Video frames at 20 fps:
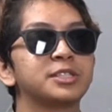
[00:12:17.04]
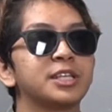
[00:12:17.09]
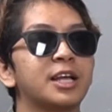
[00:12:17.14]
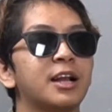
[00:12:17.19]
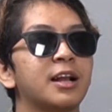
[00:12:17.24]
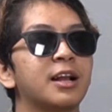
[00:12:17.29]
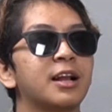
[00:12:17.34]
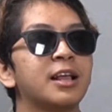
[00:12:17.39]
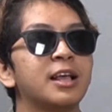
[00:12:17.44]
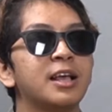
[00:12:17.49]

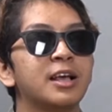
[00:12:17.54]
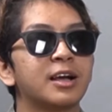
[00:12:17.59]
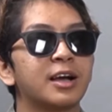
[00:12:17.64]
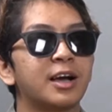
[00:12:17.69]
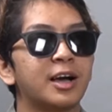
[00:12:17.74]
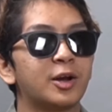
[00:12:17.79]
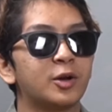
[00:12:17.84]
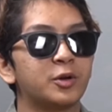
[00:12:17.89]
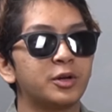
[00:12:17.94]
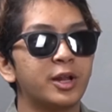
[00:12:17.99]
misal
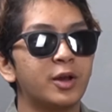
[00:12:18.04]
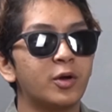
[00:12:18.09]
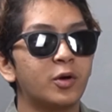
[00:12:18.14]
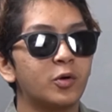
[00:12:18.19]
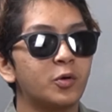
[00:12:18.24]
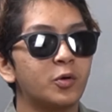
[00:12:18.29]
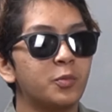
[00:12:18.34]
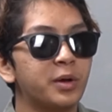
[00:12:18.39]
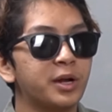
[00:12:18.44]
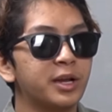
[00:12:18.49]
kalau di
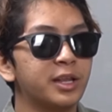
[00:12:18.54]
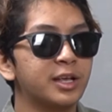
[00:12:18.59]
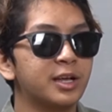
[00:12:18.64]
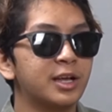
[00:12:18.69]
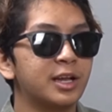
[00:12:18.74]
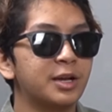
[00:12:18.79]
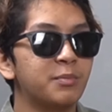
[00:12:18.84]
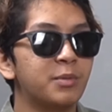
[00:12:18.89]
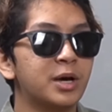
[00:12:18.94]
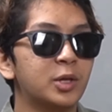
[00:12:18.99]

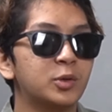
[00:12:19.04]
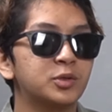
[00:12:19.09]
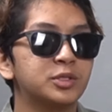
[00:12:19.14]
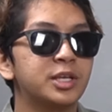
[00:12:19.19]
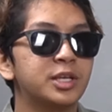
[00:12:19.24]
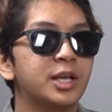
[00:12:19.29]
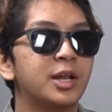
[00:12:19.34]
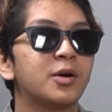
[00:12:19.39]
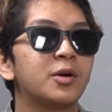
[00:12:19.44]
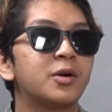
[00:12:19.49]
dokumennya
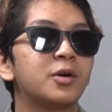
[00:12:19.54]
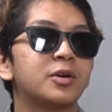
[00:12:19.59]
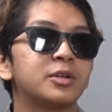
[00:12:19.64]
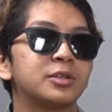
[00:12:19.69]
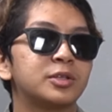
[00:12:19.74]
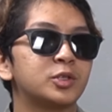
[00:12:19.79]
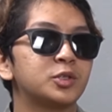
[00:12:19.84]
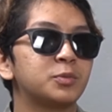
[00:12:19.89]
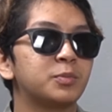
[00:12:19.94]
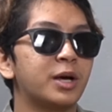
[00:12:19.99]
500 kilo,
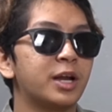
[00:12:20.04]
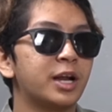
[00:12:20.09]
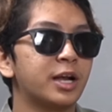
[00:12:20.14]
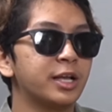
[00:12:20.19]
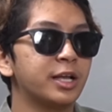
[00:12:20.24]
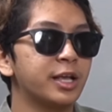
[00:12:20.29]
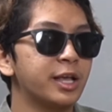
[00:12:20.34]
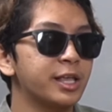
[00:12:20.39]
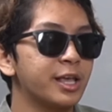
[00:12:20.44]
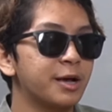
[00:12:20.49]
terus
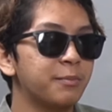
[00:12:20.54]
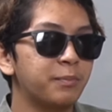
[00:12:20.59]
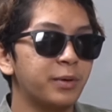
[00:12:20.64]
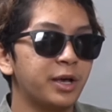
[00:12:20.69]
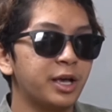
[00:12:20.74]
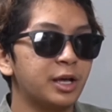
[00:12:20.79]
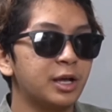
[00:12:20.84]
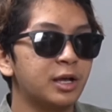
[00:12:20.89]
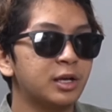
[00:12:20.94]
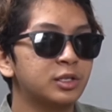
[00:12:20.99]
barangnya
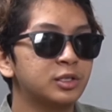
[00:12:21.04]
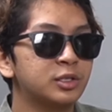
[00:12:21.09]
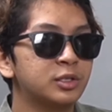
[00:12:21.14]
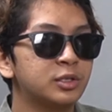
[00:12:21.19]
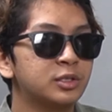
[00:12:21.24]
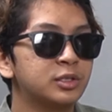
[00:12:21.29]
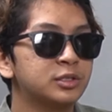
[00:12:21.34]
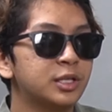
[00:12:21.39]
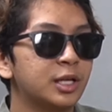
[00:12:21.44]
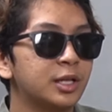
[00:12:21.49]
nyampe
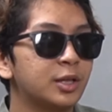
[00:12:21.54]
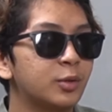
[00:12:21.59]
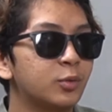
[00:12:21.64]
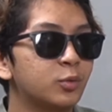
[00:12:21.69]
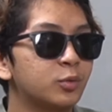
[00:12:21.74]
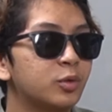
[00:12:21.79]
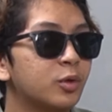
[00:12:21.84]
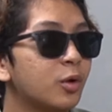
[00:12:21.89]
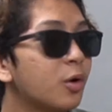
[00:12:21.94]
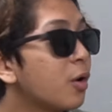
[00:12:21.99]

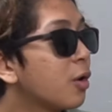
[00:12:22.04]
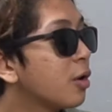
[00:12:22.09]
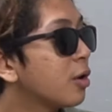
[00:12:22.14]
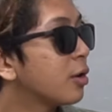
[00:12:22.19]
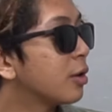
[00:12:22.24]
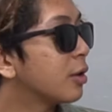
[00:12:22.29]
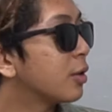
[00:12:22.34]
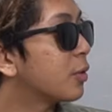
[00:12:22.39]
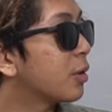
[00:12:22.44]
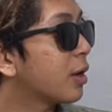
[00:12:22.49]
satu ton
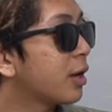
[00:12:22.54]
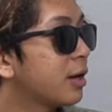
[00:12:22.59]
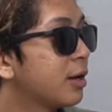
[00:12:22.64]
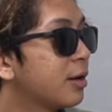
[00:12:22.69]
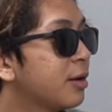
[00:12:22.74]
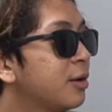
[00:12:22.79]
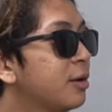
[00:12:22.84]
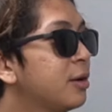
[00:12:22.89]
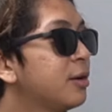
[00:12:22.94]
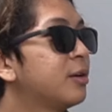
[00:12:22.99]
gitu kan
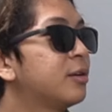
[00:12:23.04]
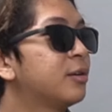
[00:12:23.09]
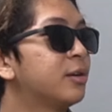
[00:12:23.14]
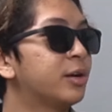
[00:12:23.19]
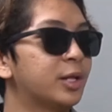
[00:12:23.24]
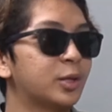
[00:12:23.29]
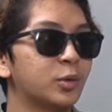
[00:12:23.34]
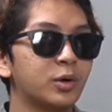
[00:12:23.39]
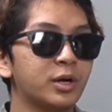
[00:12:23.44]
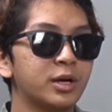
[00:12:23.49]
nah, itu.
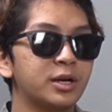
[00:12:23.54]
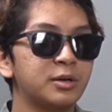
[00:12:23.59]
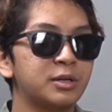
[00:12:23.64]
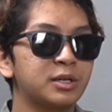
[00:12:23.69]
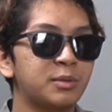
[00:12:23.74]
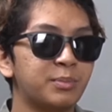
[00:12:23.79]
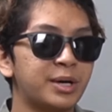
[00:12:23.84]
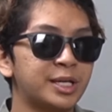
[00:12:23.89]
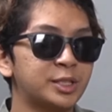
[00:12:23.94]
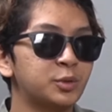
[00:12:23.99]
itu kan
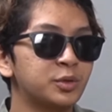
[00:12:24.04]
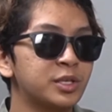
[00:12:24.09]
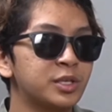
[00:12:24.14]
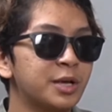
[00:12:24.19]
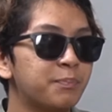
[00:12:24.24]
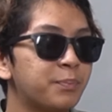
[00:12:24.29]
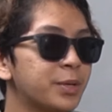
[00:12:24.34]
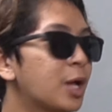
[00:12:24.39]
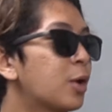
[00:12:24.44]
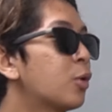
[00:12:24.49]

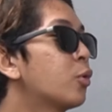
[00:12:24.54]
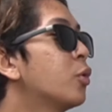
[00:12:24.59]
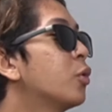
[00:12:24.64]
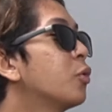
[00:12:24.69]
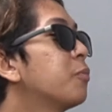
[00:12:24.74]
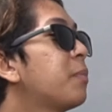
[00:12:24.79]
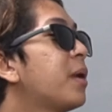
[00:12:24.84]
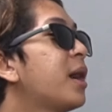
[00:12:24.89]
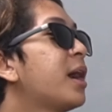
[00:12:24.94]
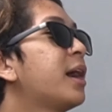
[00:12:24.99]
masuknya
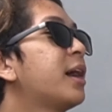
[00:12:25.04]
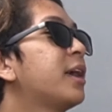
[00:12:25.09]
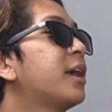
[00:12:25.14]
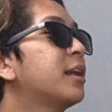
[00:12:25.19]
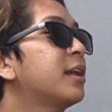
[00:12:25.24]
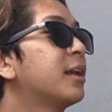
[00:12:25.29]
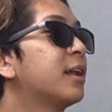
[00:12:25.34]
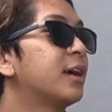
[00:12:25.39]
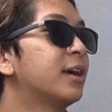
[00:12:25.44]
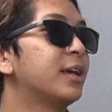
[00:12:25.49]

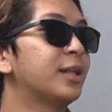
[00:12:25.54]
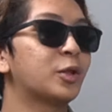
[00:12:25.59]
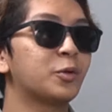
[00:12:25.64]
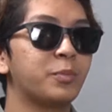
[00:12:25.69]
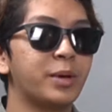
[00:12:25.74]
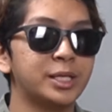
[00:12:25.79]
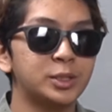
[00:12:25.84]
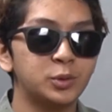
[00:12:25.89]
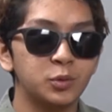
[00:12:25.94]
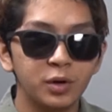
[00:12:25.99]
penyelundupan nah, nah. itu
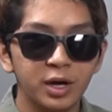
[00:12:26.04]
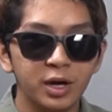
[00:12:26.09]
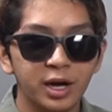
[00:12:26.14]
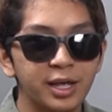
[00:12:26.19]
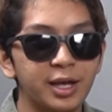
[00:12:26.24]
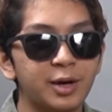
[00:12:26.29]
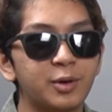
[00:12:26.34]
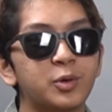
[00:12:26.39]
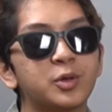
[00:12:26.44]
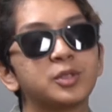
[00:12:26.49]
bea
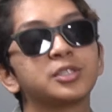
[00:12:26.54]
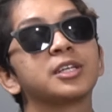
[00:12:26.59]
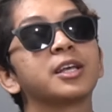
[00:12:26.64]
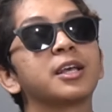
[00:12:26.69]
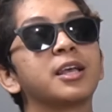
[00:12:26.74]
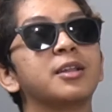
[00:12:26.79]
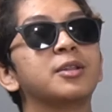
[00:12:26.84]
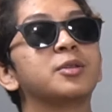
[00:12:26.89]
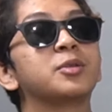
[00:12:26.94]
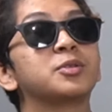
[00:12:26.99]
cukai yang ngurus
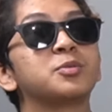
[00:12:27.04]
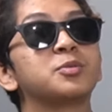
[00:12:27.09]
kayak itu